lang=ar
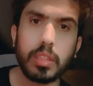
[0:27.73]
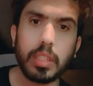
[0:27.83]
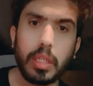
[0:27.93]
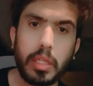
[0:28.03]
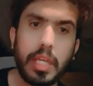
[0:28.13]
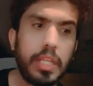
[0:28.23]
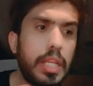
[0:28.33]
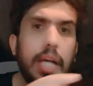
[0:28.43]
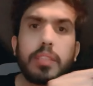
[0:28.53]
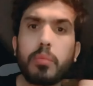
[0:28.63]
يعني
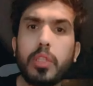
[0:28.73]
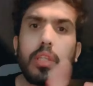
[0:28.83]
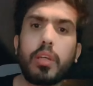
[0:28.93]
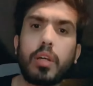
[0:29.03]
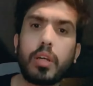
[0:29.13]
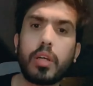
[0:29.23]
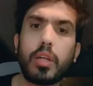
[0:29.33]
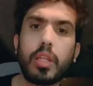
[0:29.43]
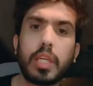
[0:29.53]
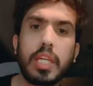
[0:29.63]
لازم
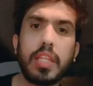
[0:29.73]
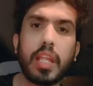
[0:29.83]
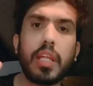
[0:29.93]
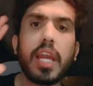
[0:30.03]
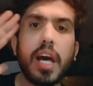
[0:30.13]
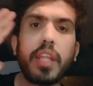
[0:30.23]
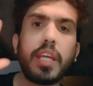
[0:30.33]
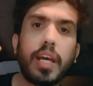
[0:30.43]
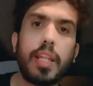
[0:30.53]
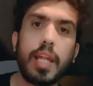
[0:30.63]
كذا يا انا يا
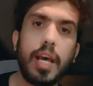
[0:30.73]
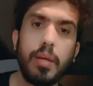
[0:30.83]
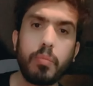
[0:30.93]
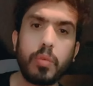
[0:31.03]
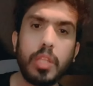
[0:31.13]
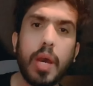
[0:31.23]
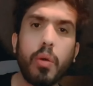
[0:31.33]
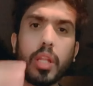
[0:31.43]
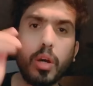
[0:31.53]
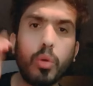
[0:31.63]
اللاعب لا
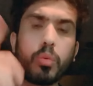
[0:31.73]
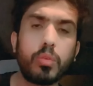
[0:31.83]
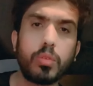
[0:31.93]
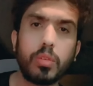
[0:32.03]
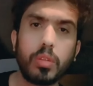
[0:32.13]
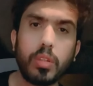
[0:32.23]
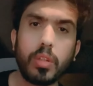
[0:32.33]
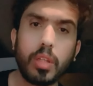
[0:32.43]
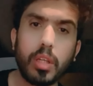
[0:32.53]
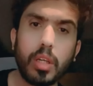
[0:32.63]
والله هو
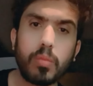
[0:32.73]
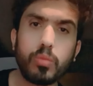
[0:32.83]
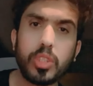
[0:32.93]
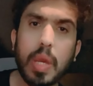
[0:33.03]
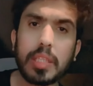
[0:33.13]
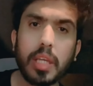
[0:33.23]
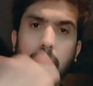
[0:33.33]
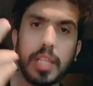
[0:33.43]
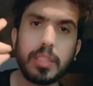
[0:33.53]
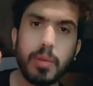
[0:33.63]
مستوياتك
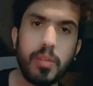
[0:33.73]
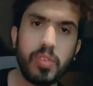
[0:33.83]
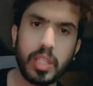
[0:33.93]
خايسه مع الفريق